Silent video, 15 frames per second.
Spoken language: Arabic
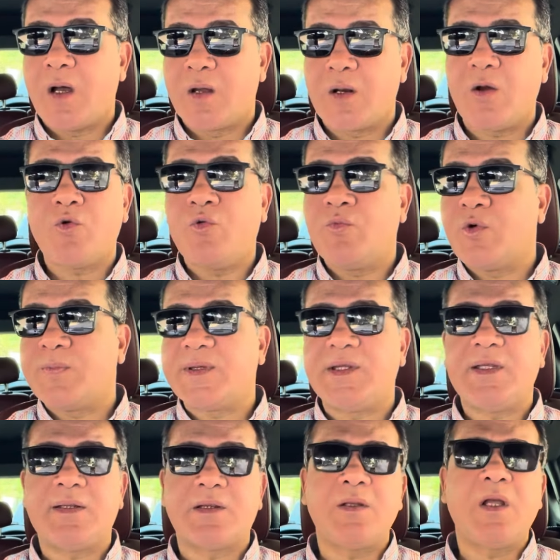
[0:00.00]
آرائكم
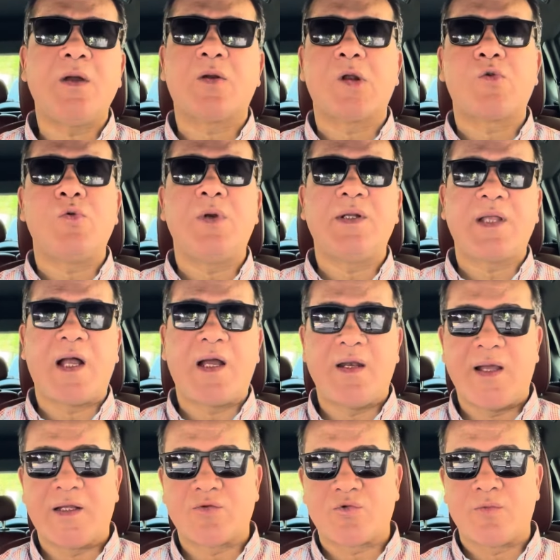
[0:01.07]
وبتقرا كل
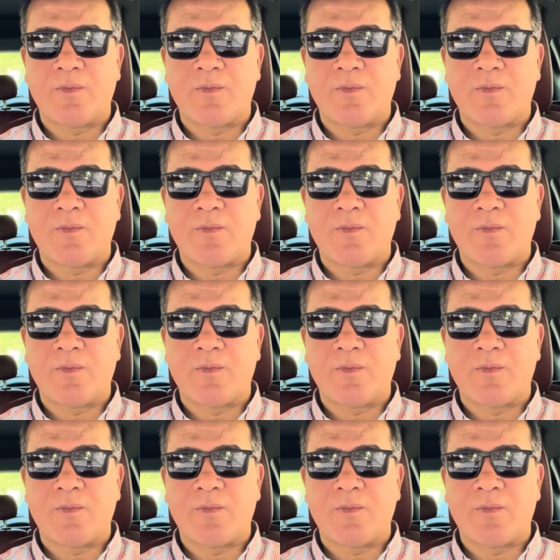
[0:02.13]
تعليقاتكم